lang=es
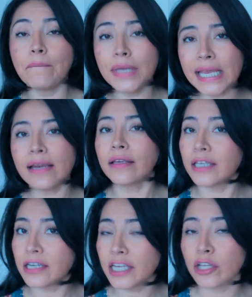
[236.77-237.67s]

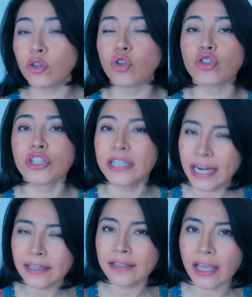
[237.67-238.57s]

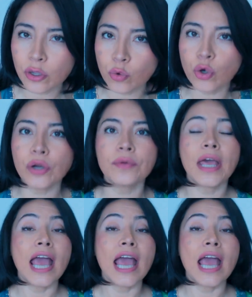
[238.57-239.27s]
1531,